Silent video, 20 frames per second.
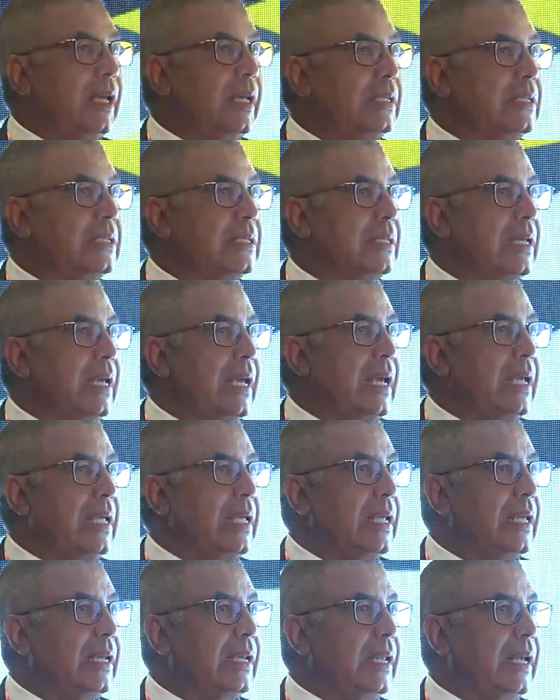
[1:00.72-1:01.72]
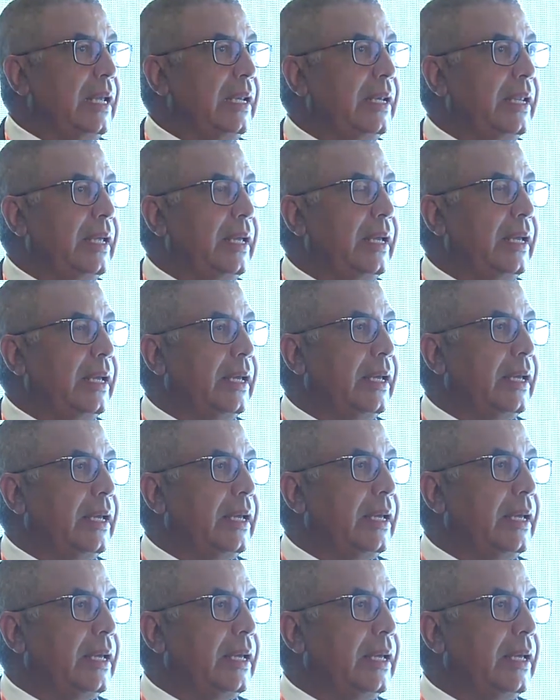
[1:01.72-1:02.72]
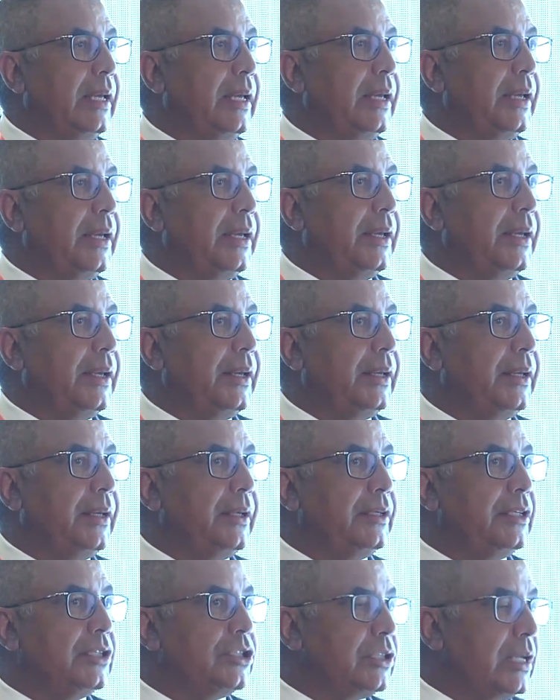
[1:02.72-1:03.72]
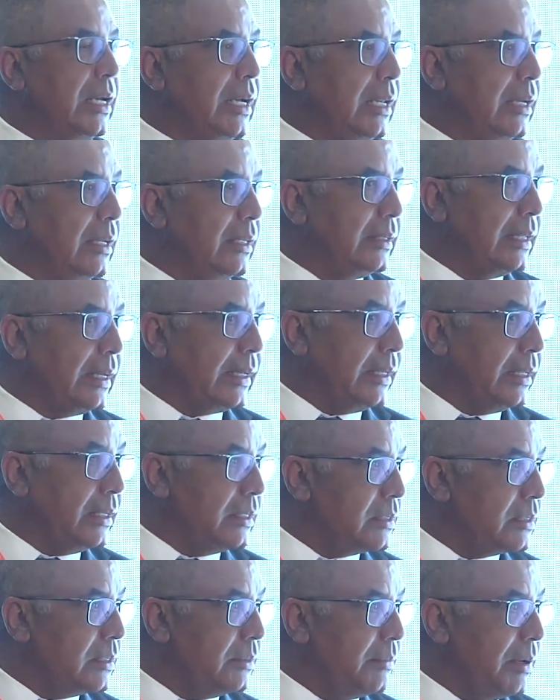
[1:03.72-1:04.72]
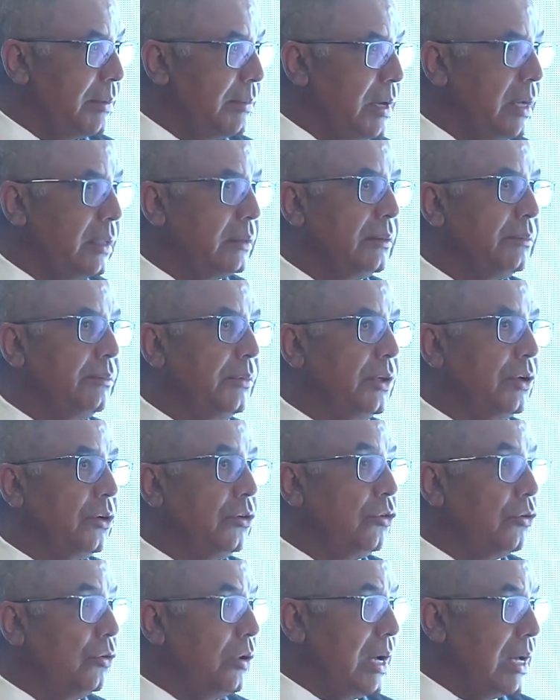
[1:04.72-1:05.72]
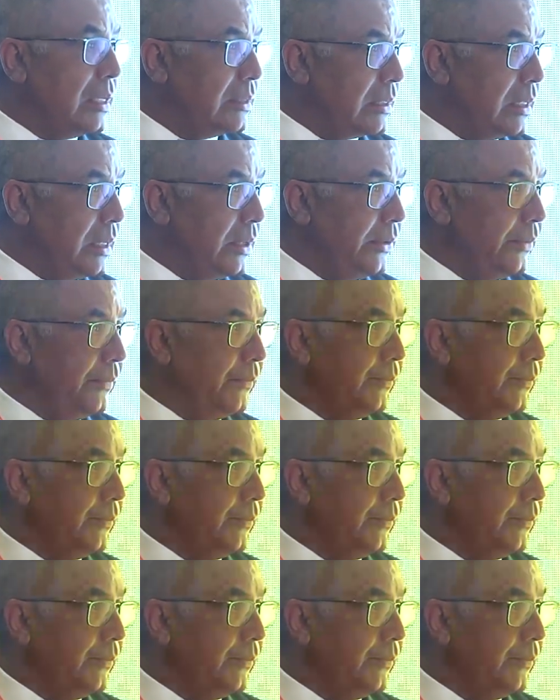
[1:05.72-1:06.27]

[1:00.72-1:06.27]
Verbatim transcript: ازاي ان احنا نشتغل تغيير الصمامات من جروح اصغر